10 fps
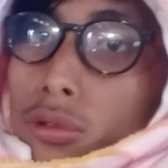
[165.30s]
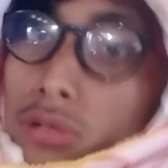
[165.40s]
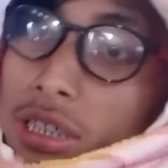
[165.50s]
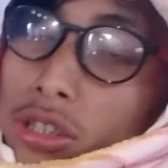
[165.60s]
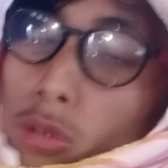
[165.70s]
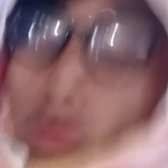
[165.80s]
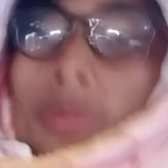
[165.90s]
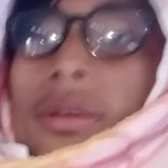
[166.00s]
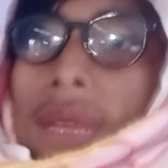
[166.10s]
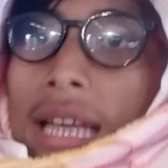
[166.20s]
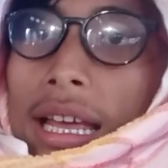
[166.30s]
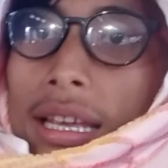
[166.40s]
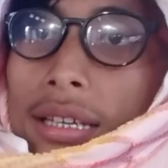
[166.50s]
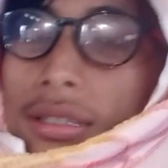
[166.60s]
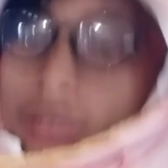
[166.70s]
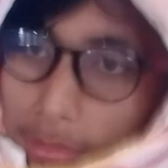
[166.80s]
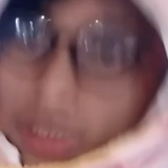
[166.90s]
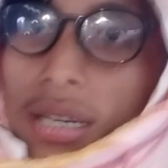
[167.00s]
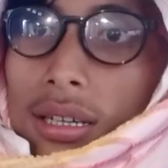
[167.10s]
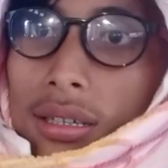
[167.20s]
तुझे तो वो भी मिला है
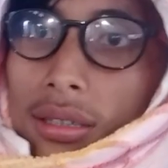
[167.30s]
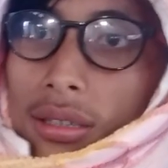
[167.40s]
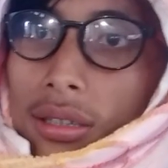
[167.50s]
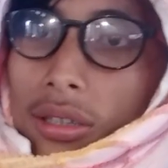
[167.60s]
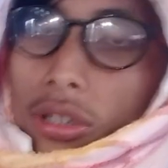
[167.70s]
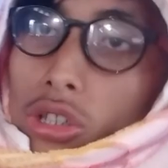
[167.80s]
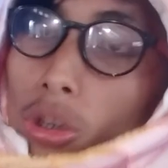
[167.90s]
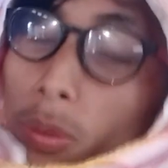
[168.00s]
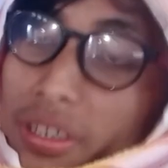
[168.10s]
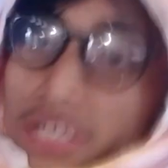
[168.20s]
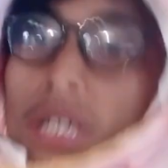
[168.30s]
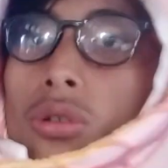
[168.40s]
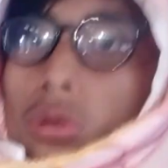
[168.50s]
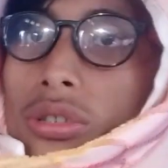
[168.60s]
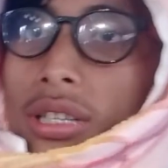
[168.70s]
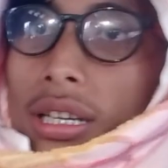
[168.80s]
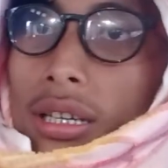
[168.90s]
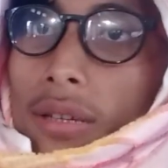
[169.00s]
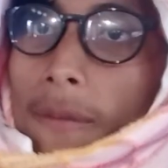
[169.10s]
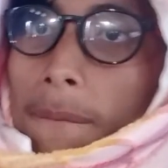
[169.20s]
समझा तो उसी से खुश
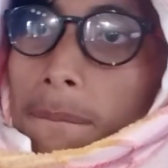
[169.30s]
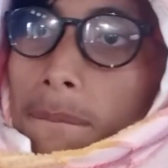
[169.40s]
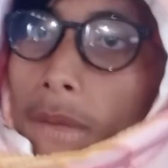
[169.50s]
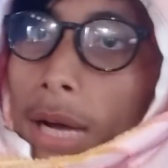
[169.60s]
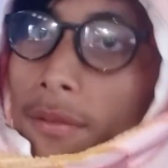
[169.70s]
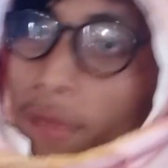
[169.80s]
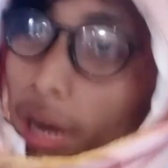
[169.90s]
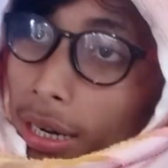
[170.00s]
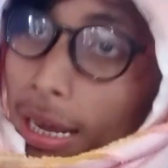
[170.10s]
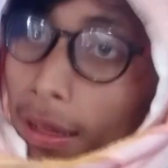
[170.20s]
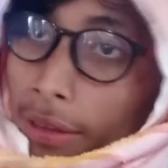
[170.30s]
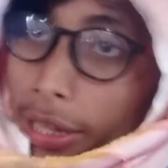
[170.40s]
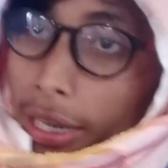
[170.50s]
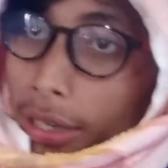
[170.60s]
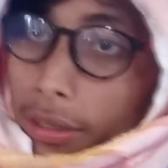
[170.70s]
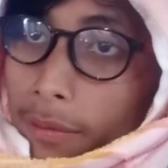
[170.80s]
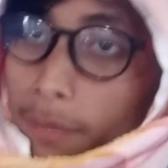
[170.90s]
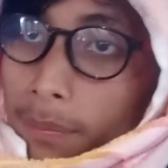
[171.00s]
रहे वरना देख